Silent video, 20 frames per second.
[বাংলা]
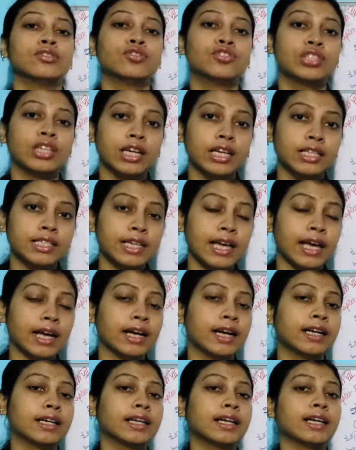যে
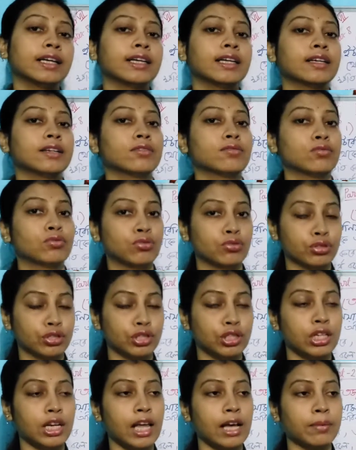জায়গাটায় এই
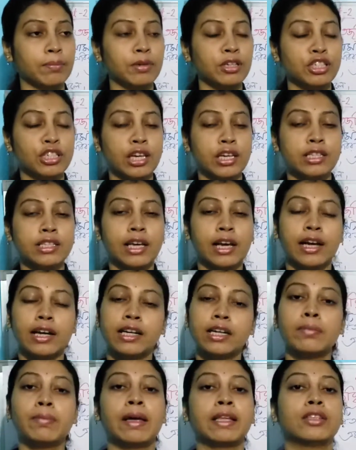রশ্মি লাগবে সেই
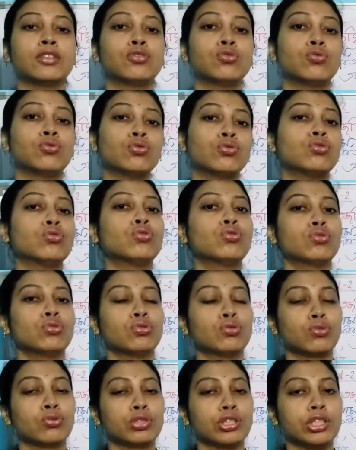জায়গাটা ব্যতীত অন্য
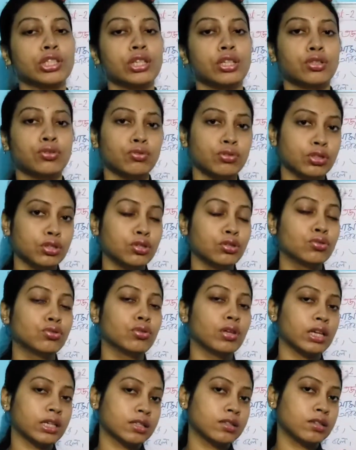কোনো কোষে যাতে
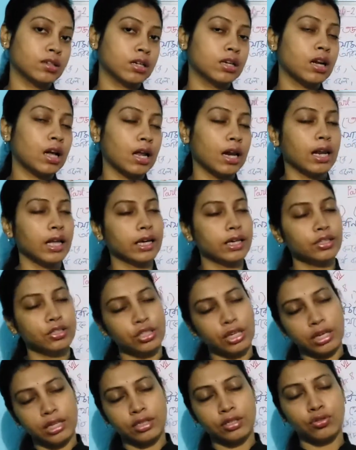অতিরিক্ত এক্স রে না লাগে
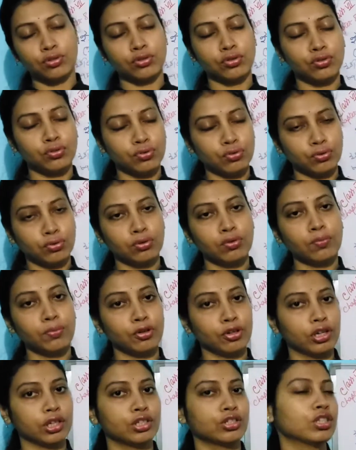সেই জন্য
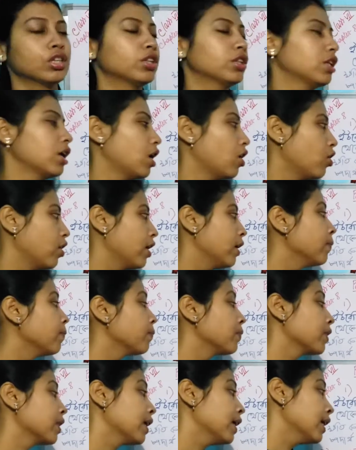প্রোটেকশান দেওয়া হয়
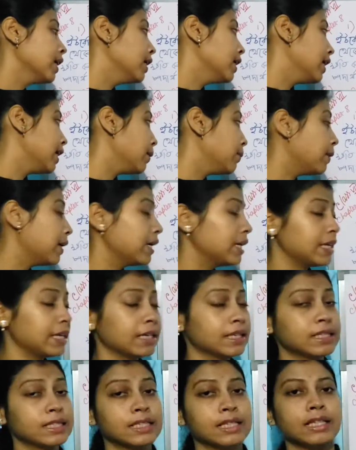এবার
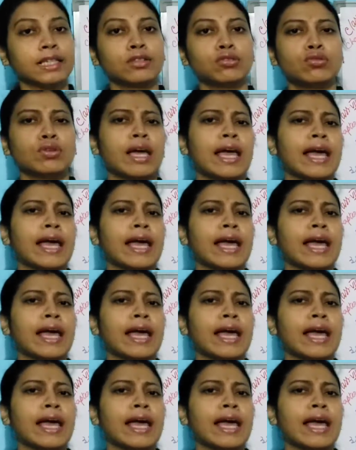এক্স রে কিন্তু